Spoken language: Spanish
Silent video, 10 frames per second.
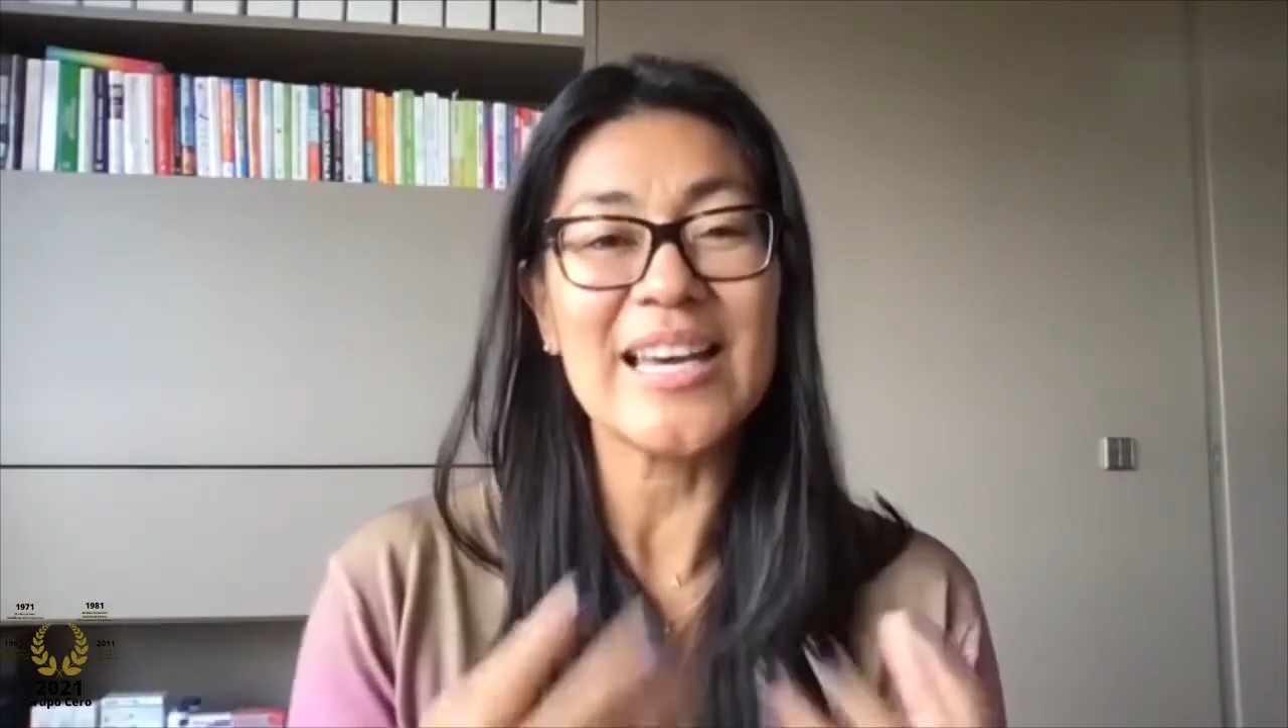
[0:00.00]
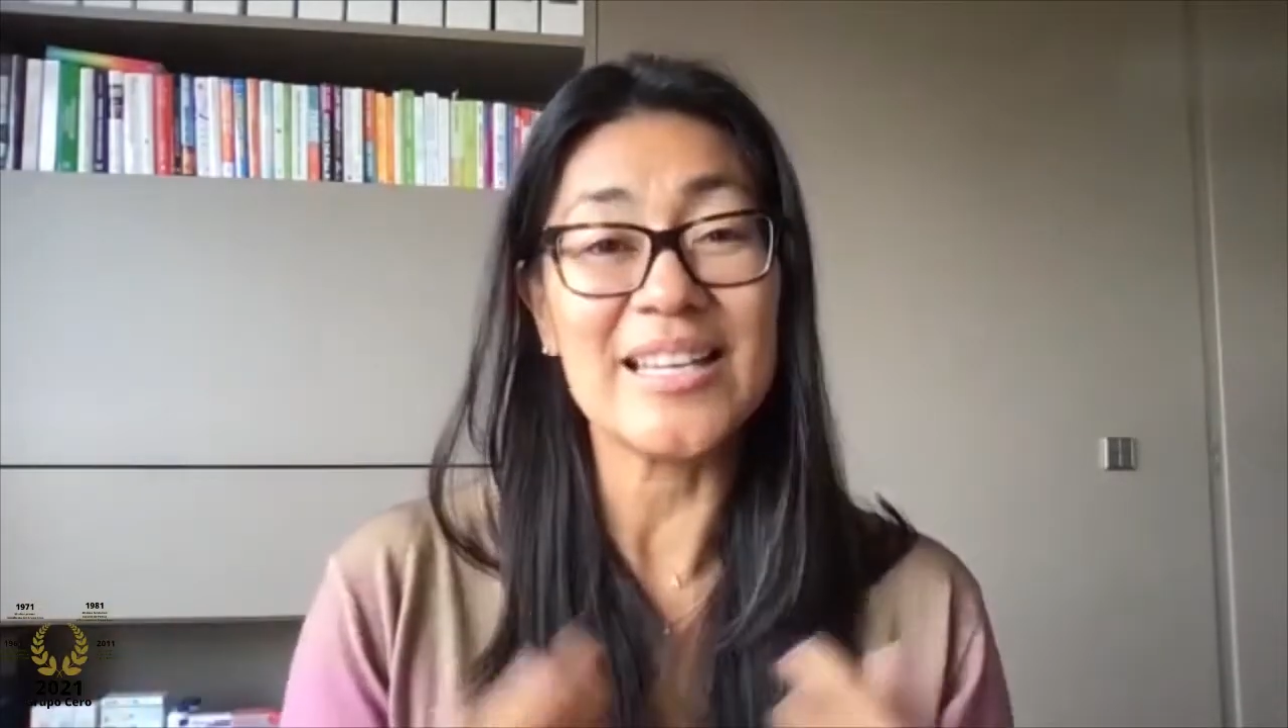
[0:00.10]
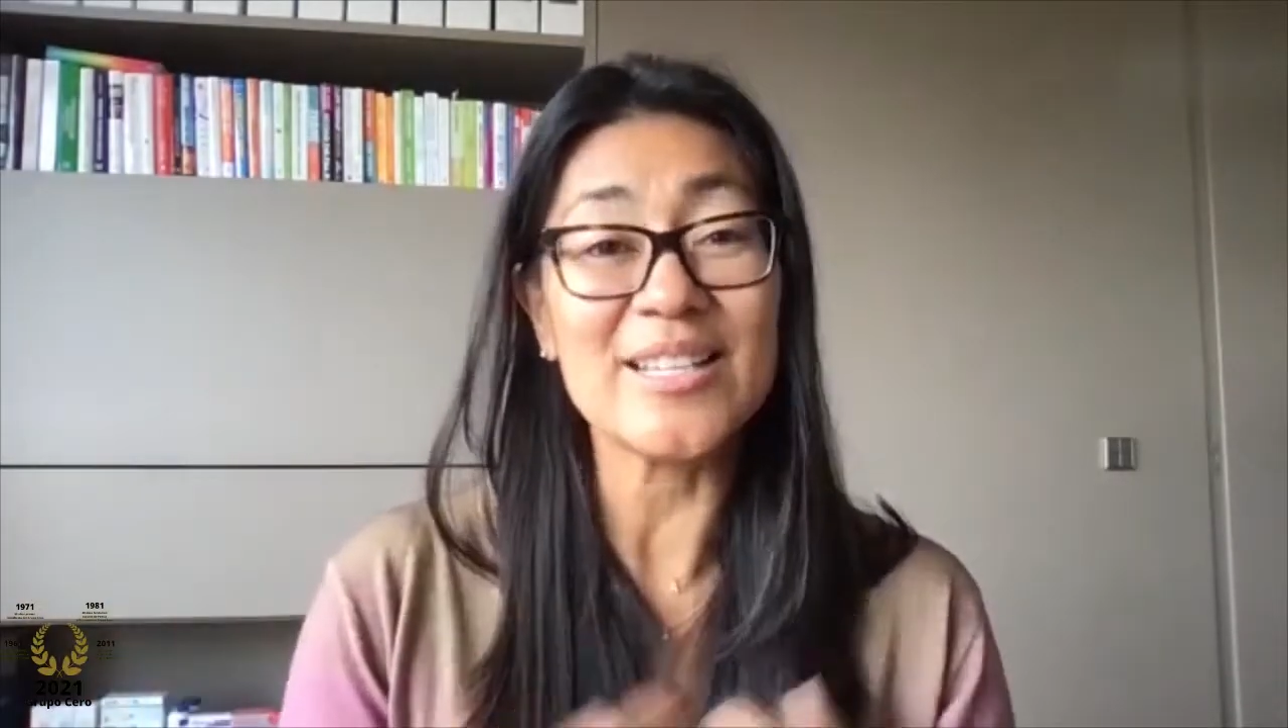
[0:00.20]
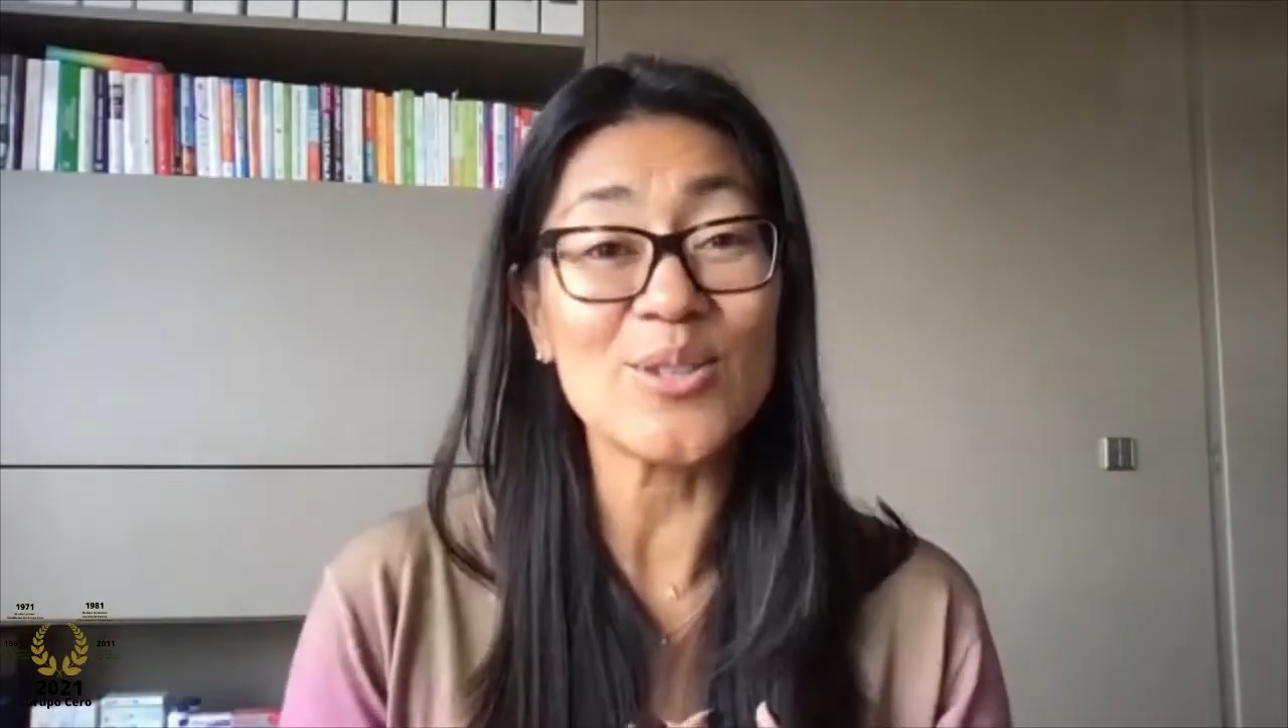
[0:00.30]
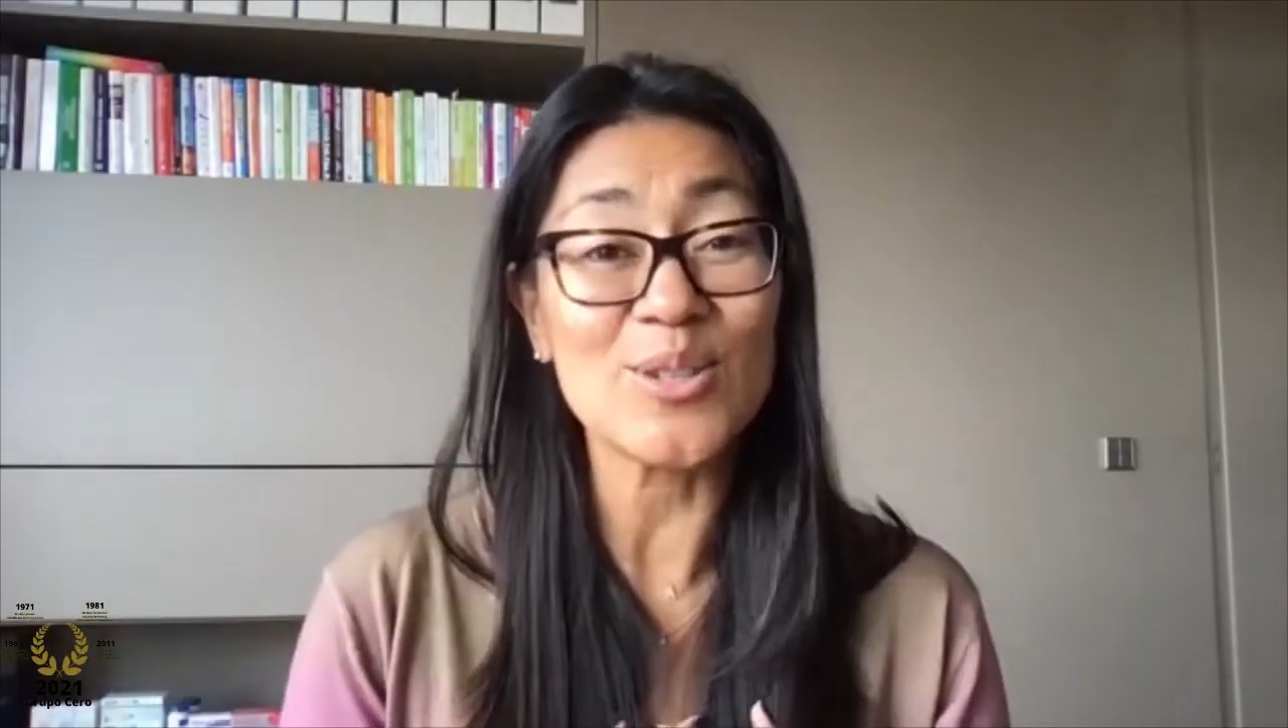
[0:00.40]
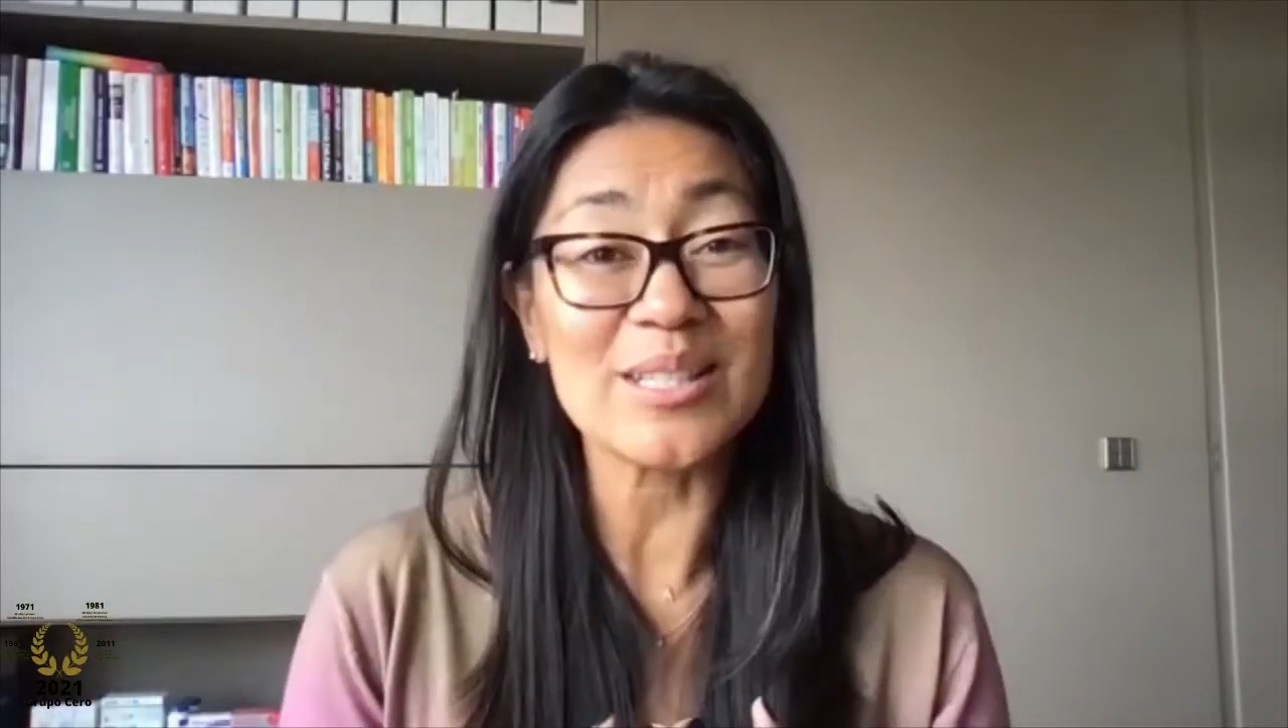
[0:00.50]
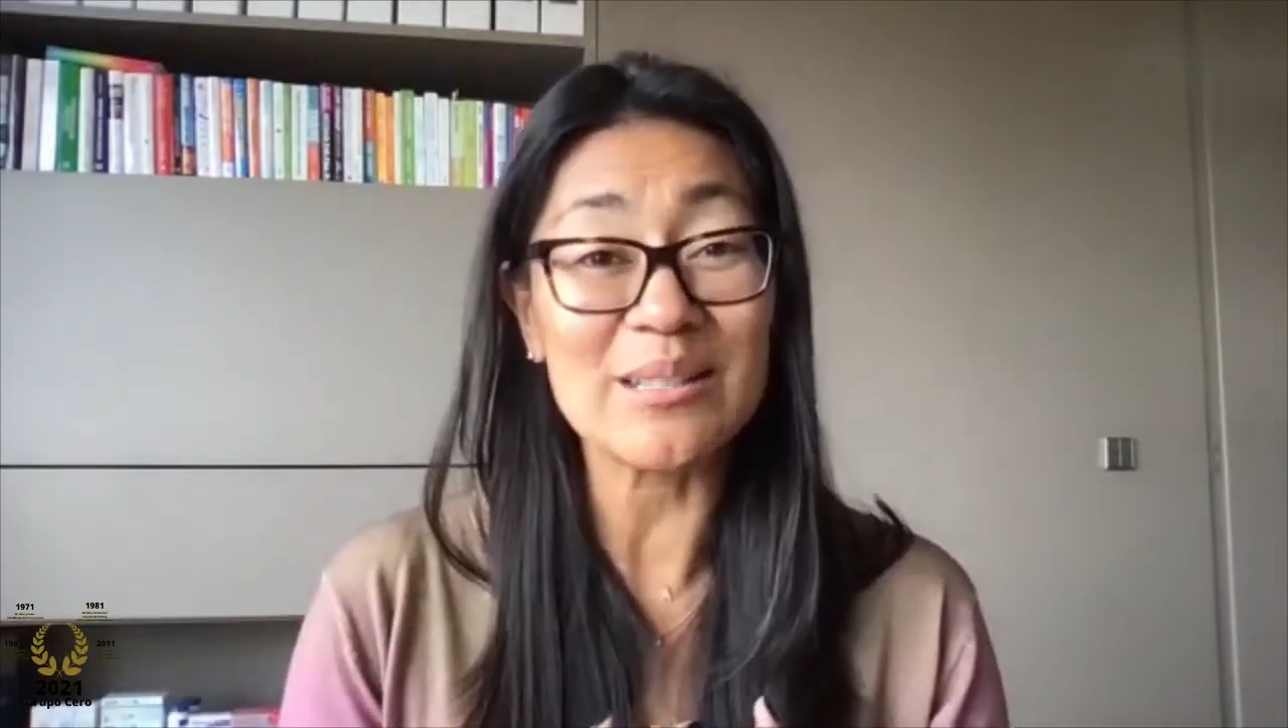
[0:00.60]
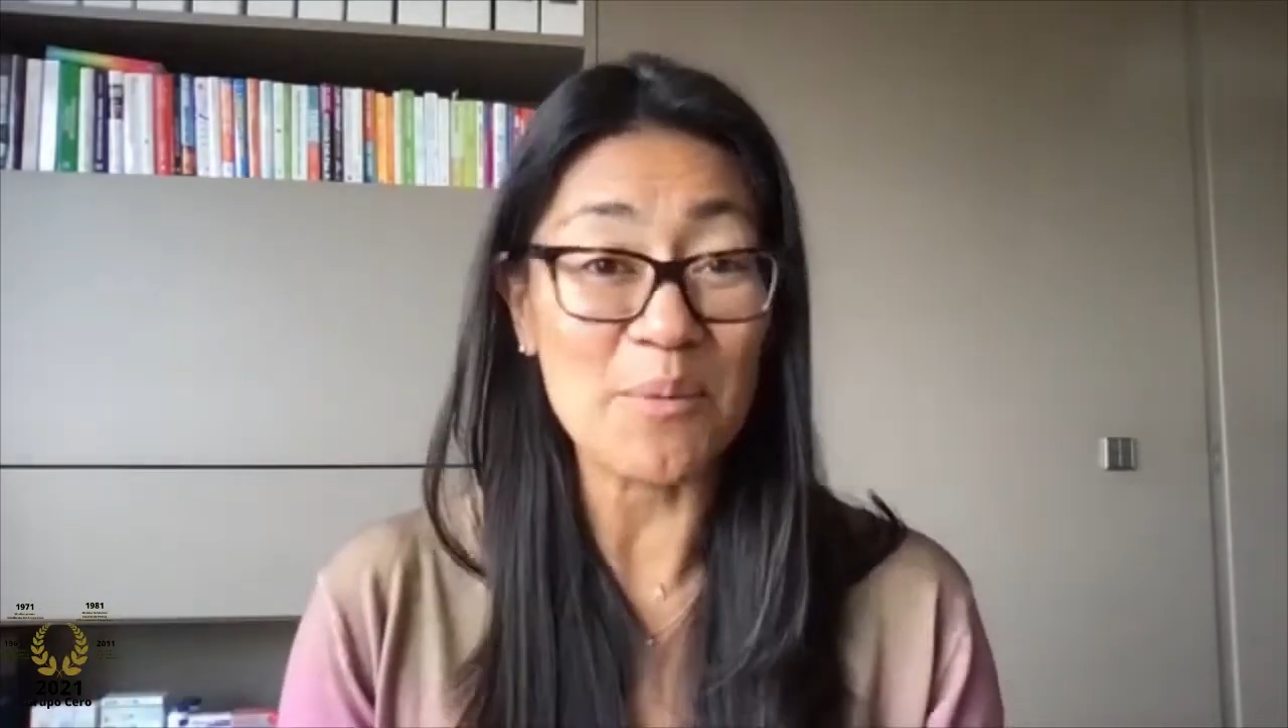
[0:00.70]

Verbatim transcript: Y esto nos está